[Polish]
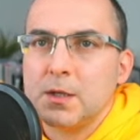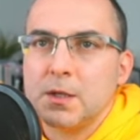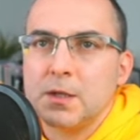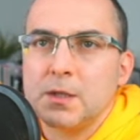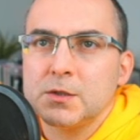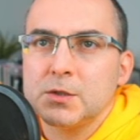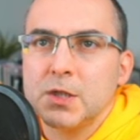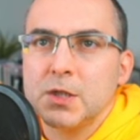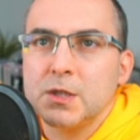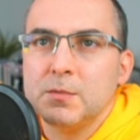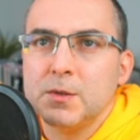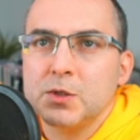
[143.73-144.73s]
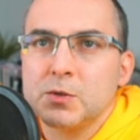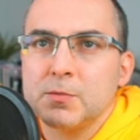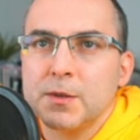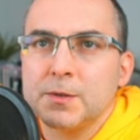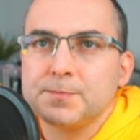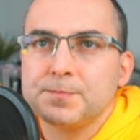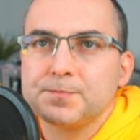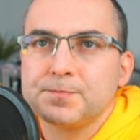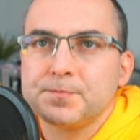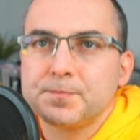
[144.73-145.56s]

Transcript: E, chcielibyśmy,